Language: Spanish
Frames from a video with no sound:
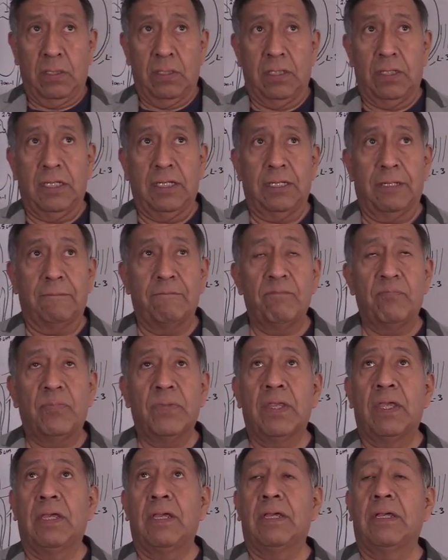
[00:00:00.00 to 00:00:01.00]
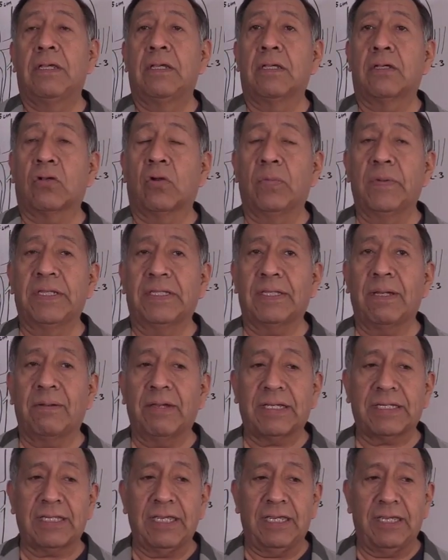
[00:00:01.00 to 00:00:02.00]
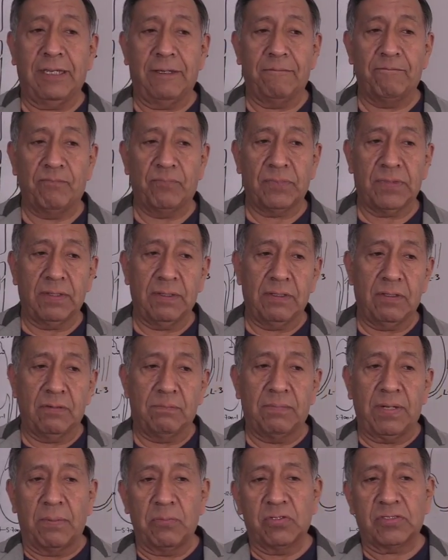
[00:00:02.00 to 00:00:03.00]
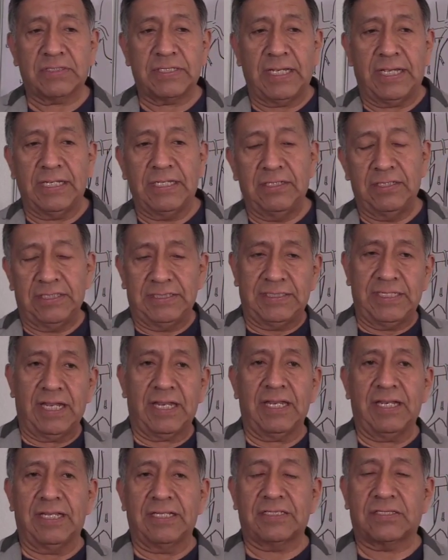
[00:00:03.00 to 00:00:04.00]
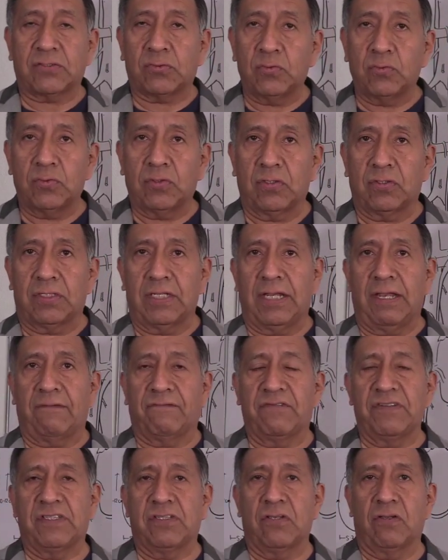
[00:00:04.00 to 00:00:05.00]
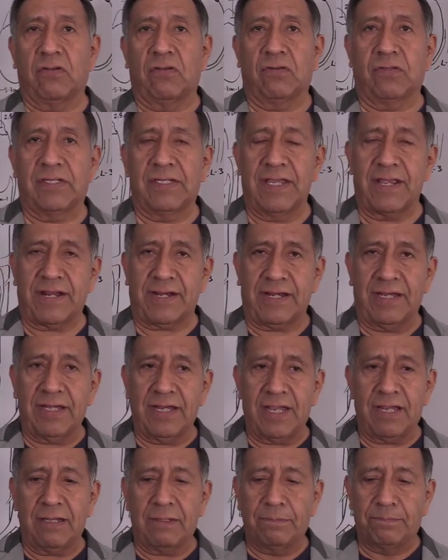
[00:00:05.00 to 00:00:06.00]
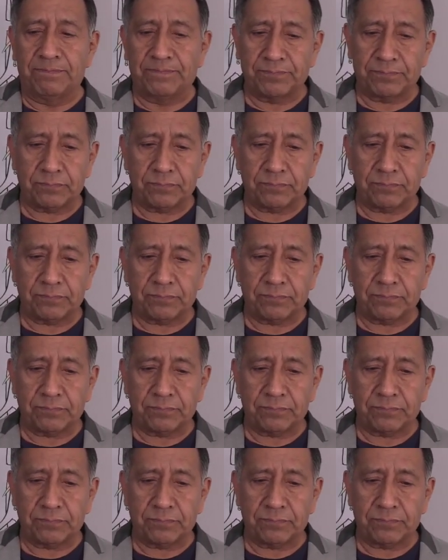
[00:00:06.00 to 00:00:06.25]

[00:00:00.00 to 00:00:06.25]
Eh, comentaba que vamos a iniciar el estudio de la fisiología renal.